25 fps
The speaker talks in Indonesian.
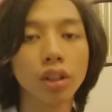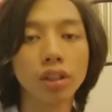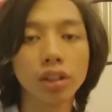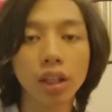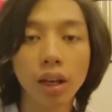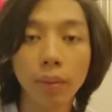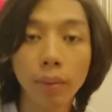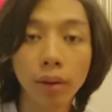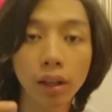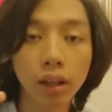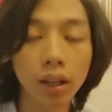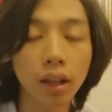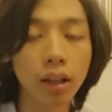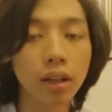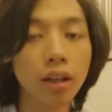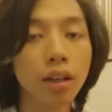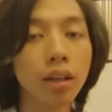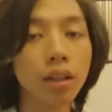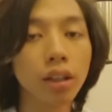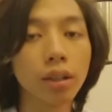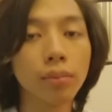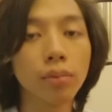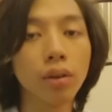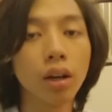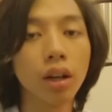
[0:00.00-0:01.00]
Artinya selamat lagi
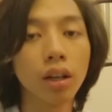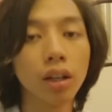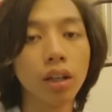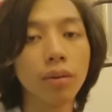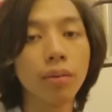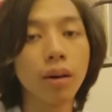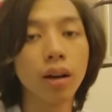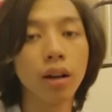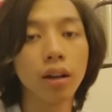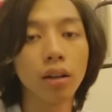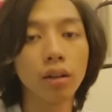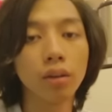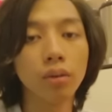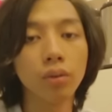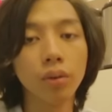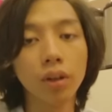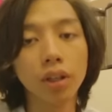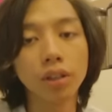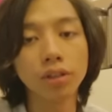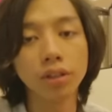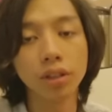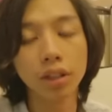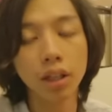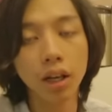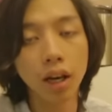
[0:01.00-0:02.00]
ketemu lagi bareng gue
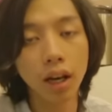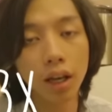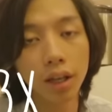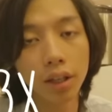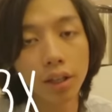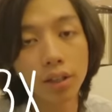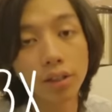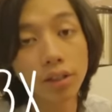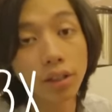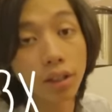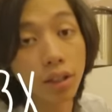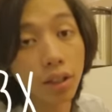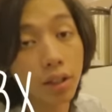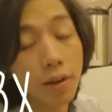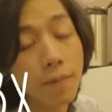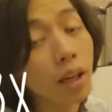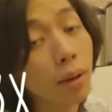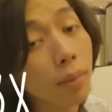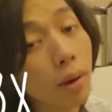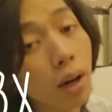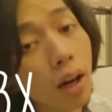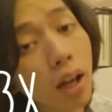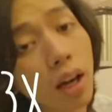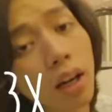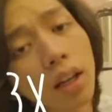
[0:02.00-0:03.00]
Sigi lagi di sini
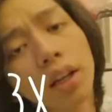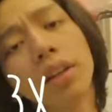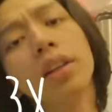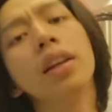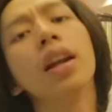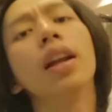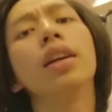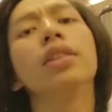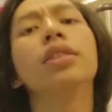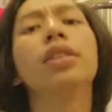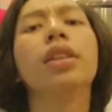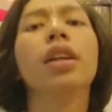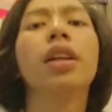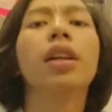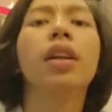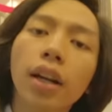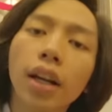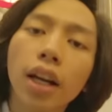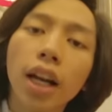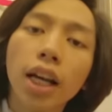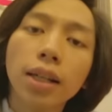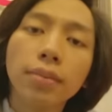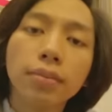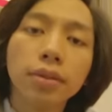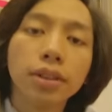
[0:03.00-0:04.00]
yang bakal ngejelasin
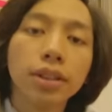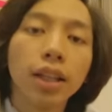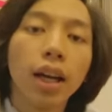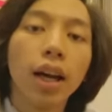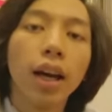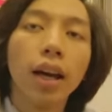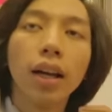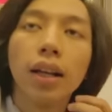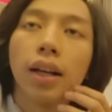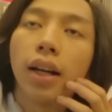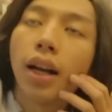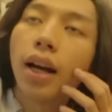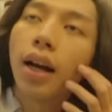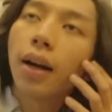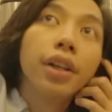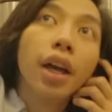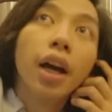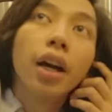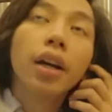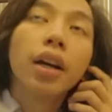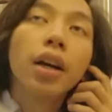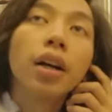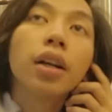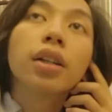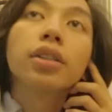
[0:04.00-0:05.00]
6 cara
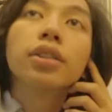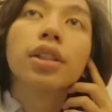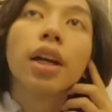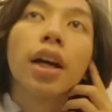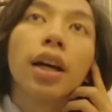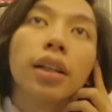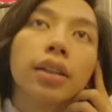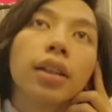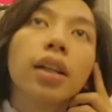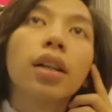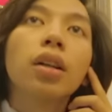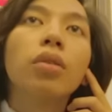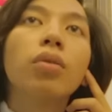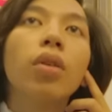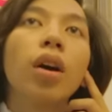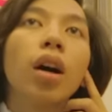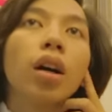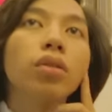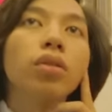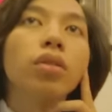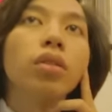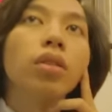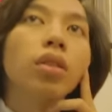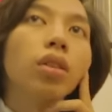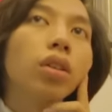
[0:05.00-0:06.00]
jaga kesehatan
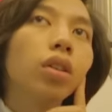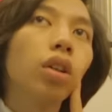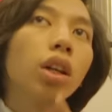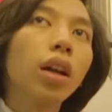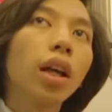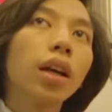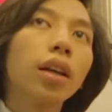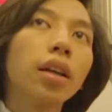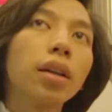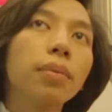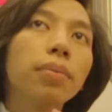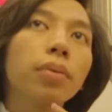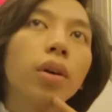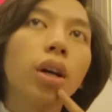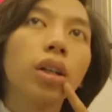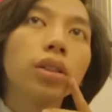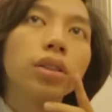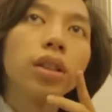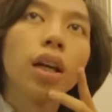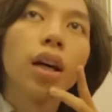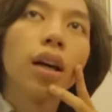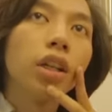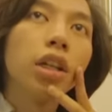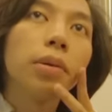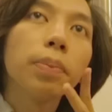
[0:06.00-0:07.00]
waktu lo lagi
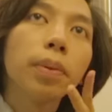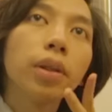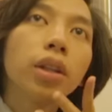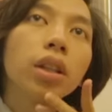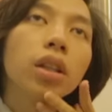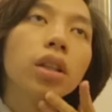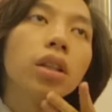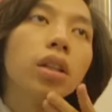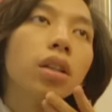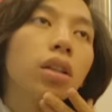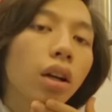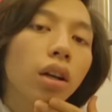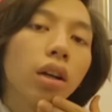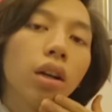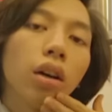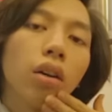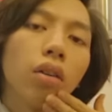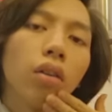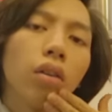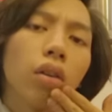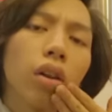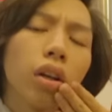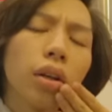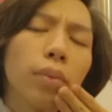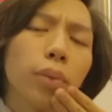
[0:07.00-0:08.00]
puasa. Ini penting nih karena
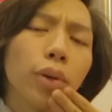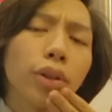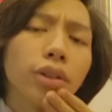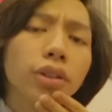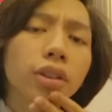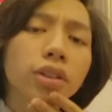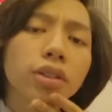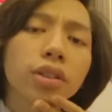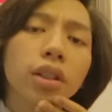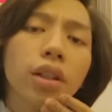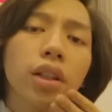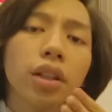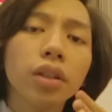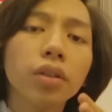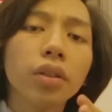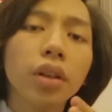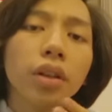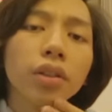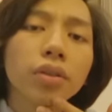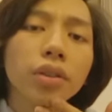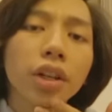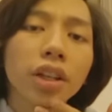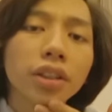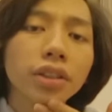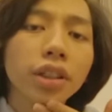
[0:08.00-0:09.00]
kalau lagi puasa sering gitu
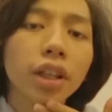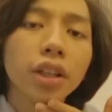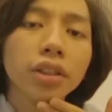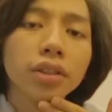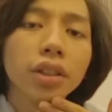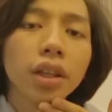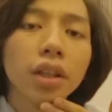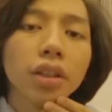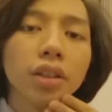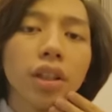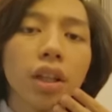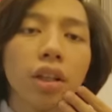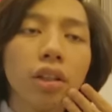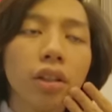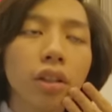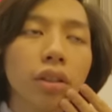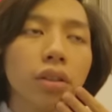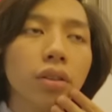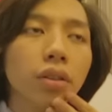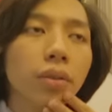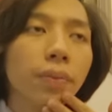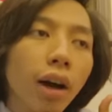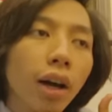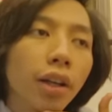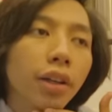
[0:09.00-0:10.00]
ya, sering sakit-sakitan
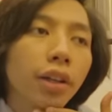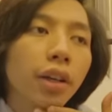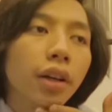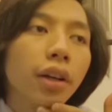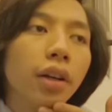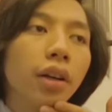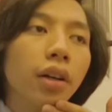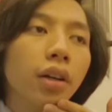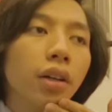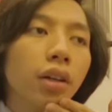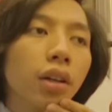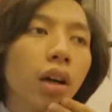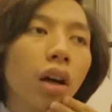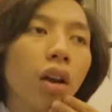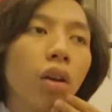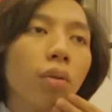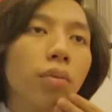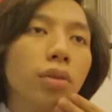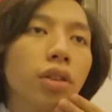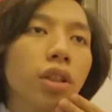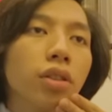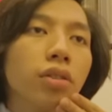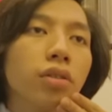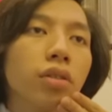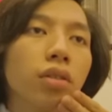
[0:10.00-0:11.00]
gitu. Makanya
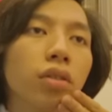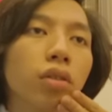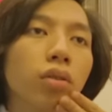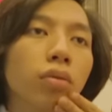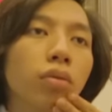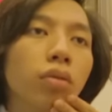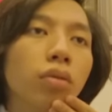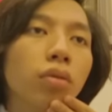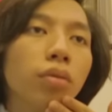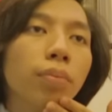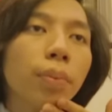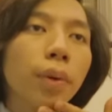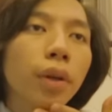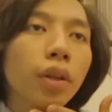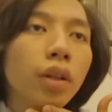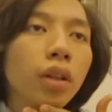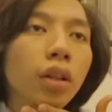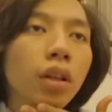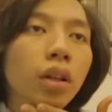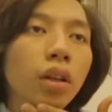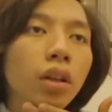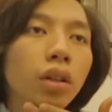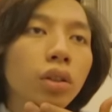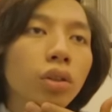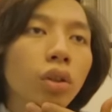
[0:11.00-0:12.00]
kalau bisa sih lo pergi
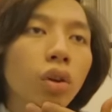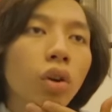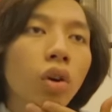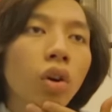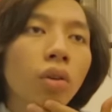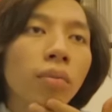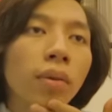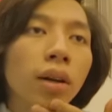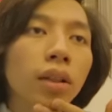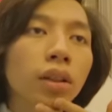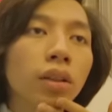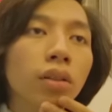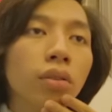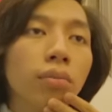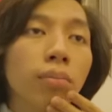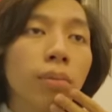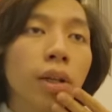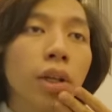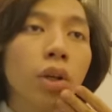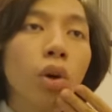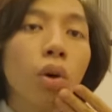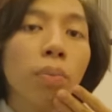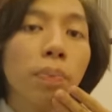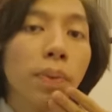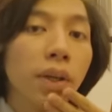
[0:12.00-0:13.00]
ke toko obat
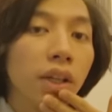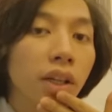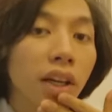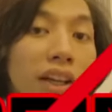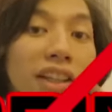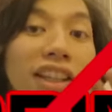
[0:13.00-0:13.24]
beli doping.